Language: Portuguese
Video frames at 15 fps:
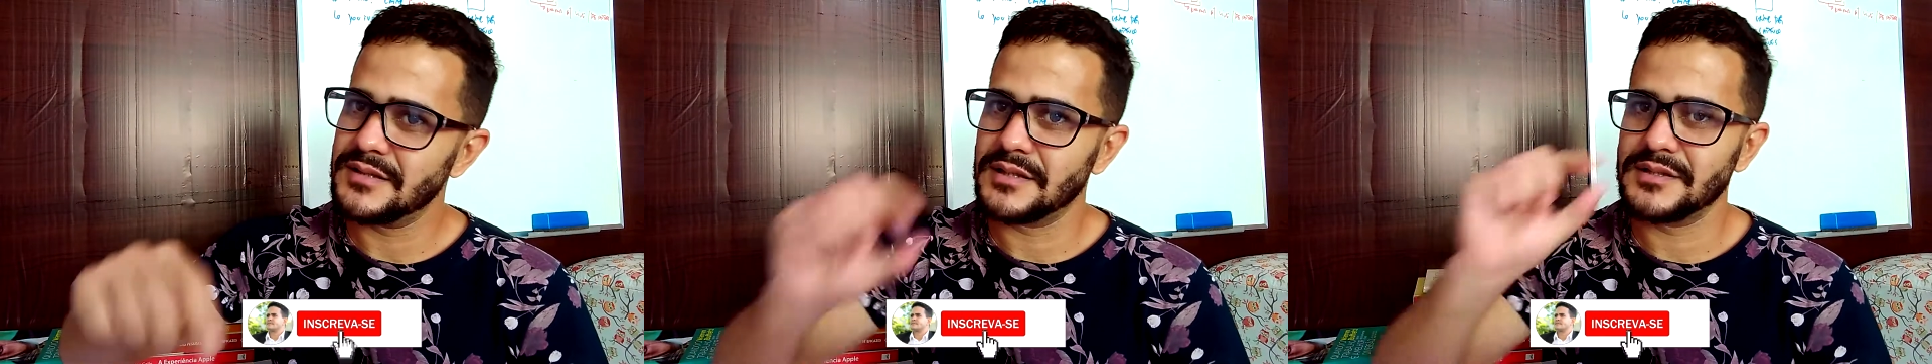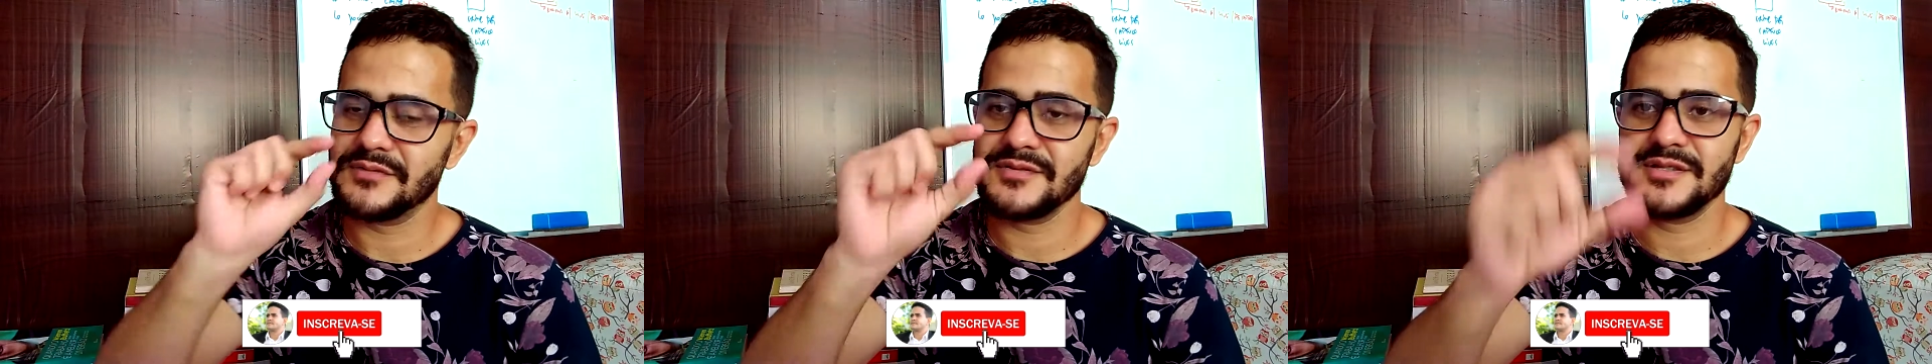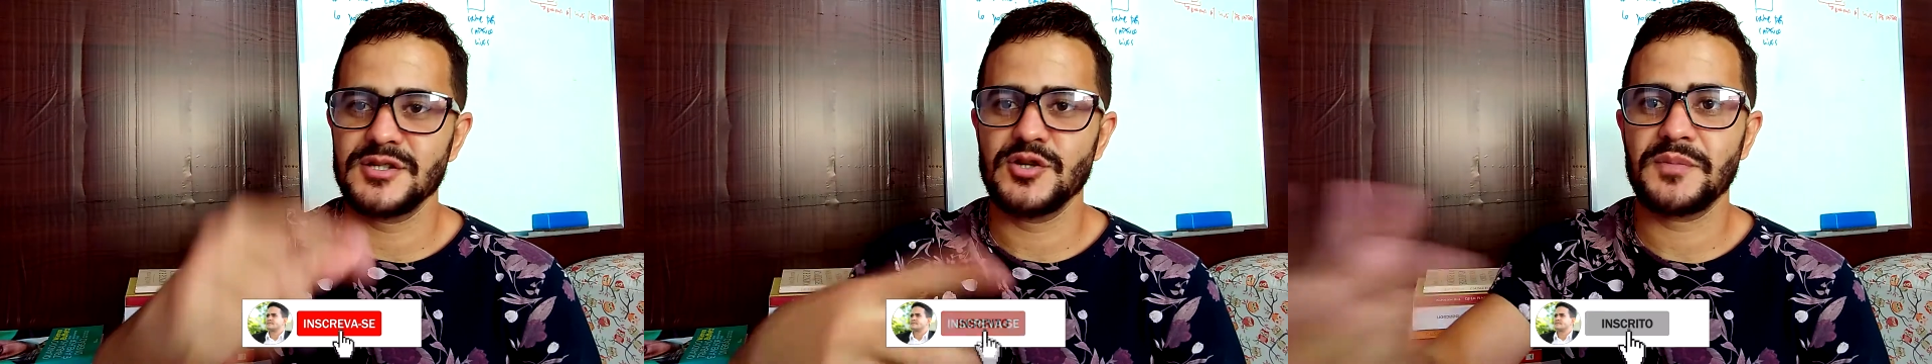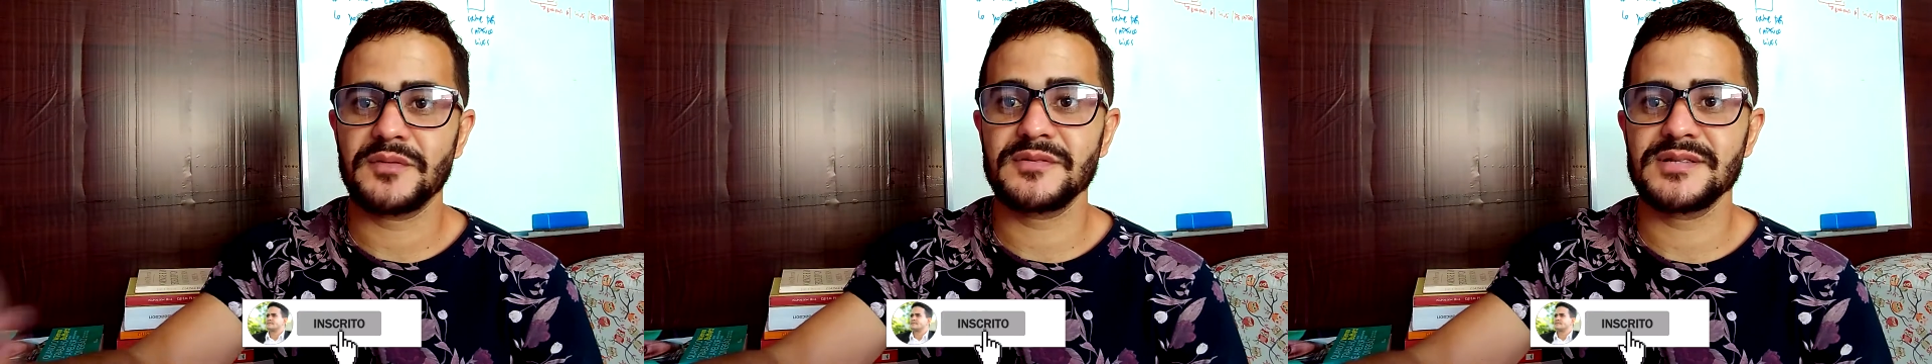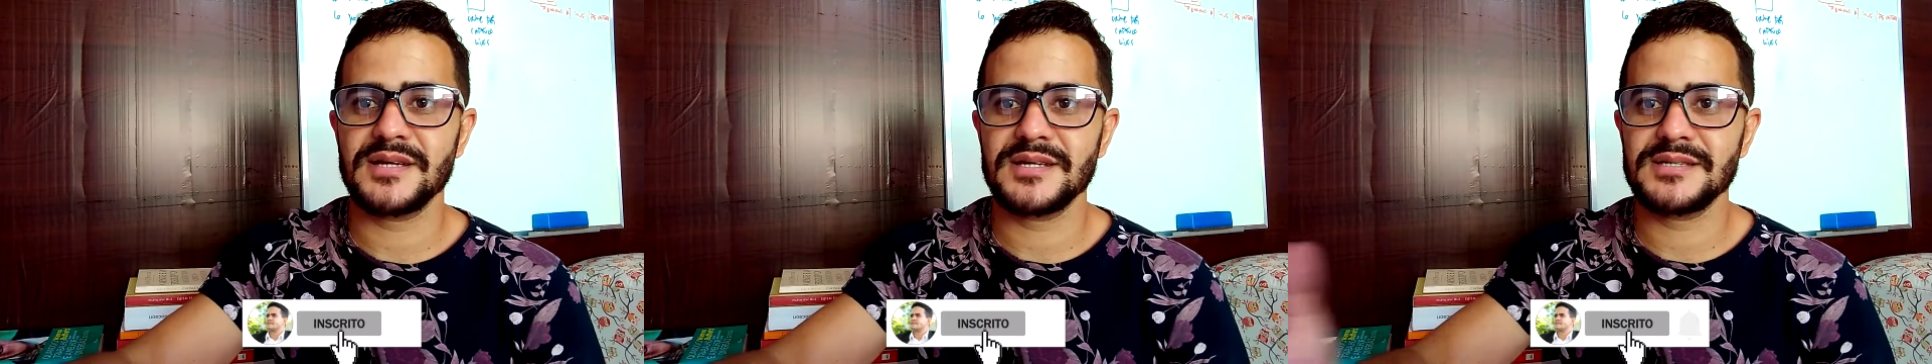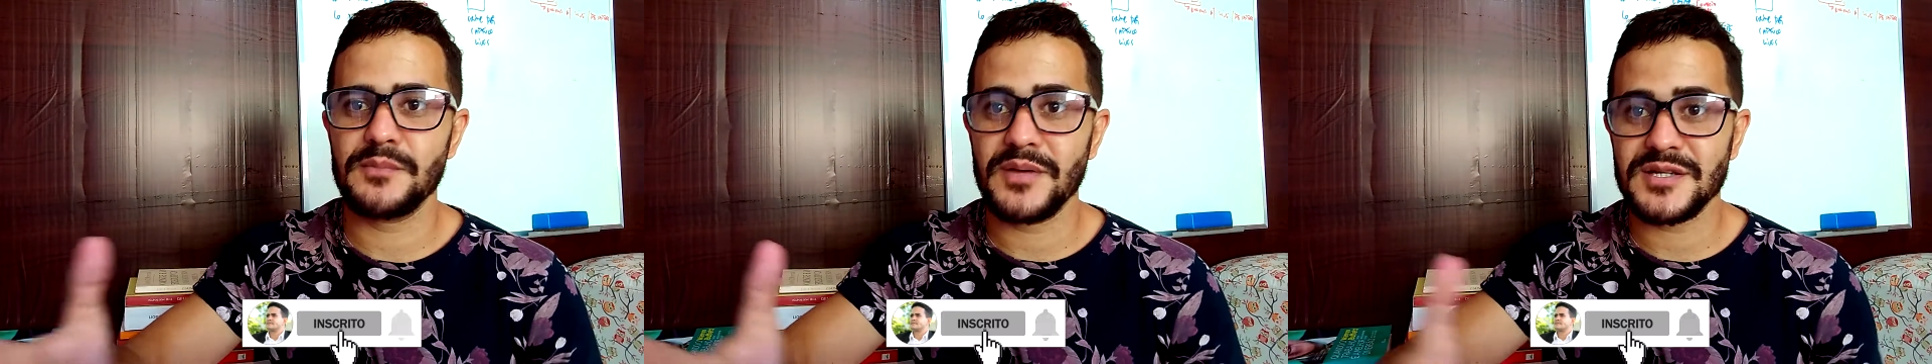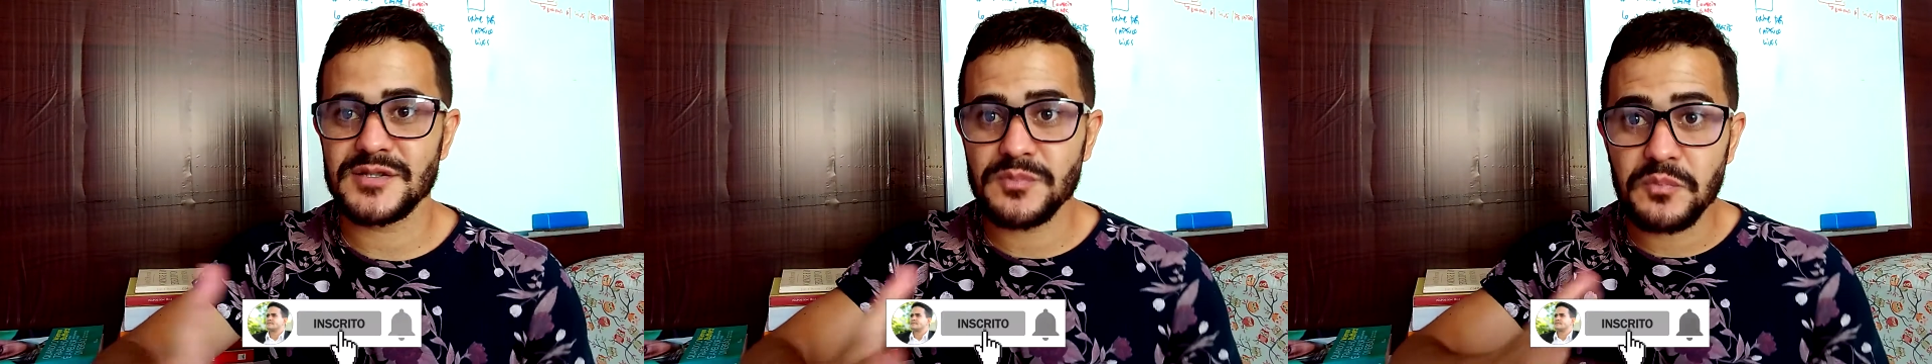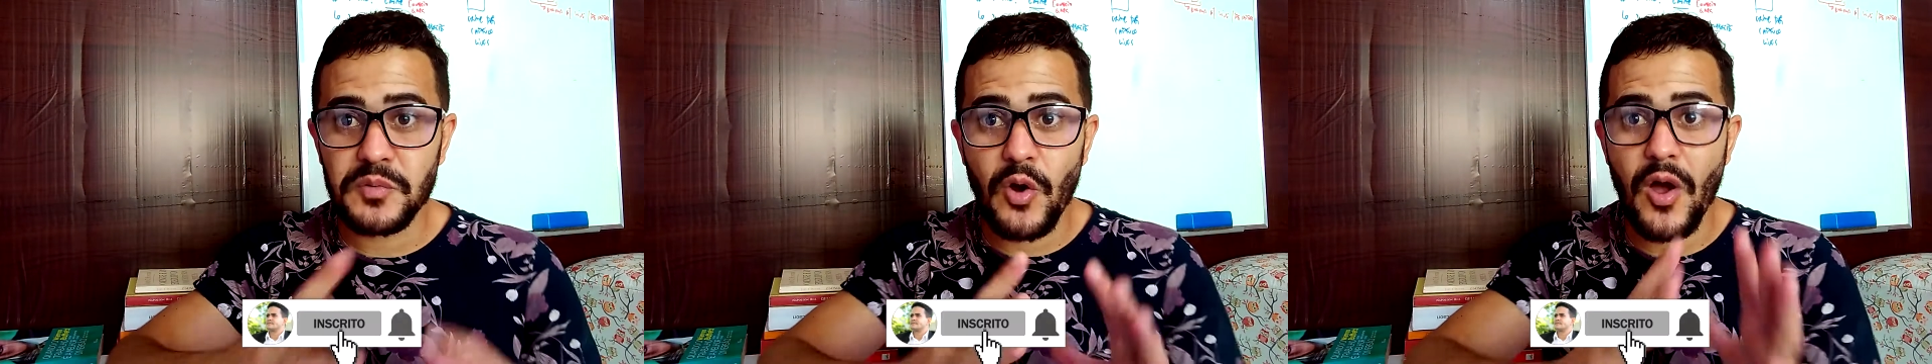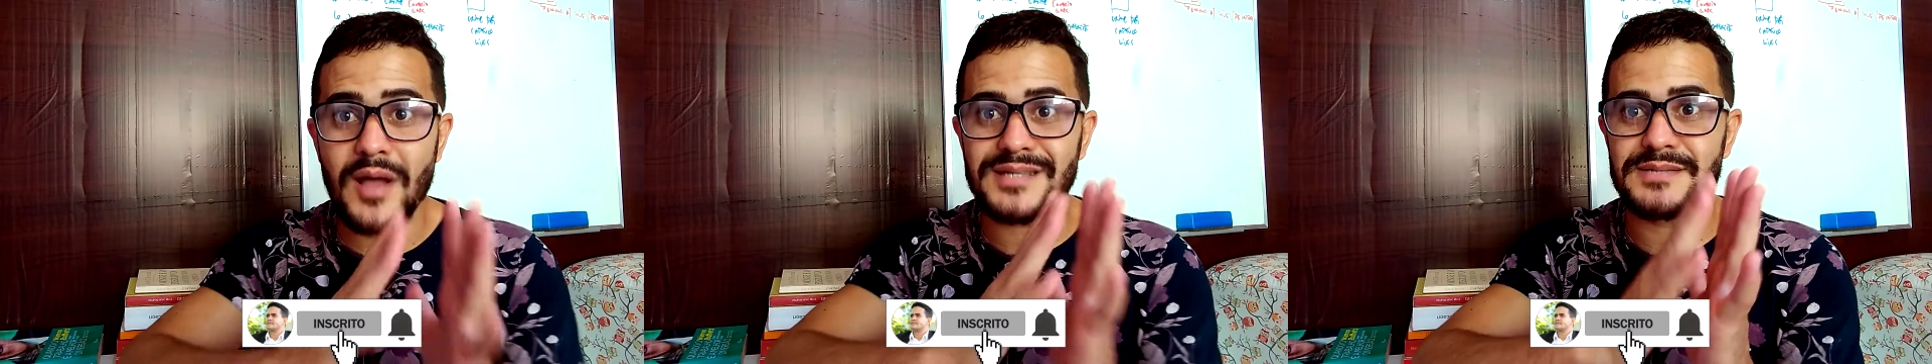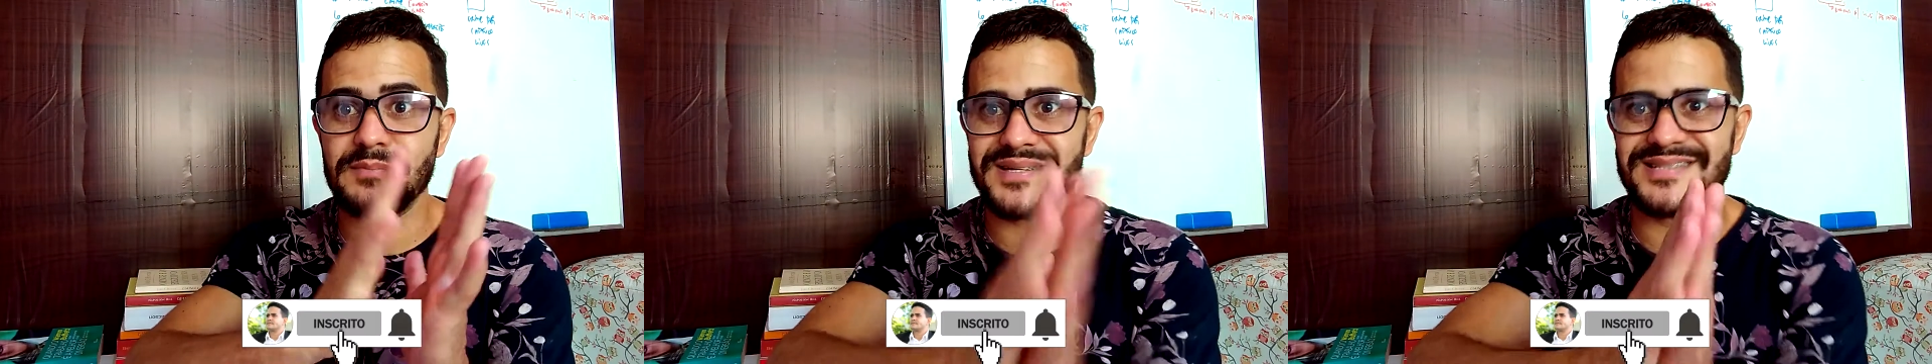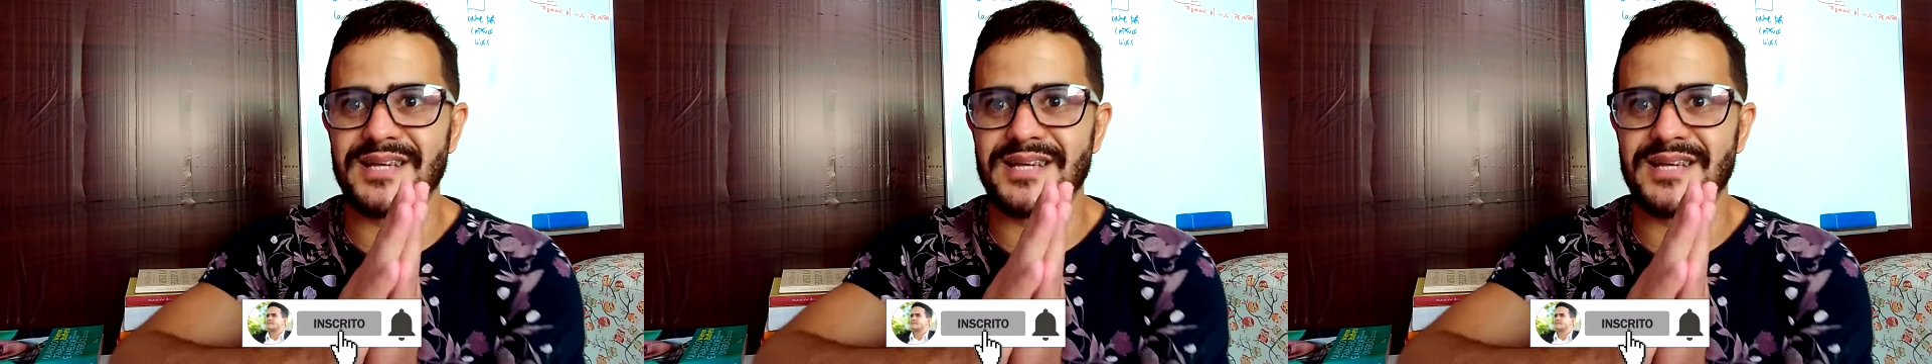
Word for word: o sininho para você receber as próximas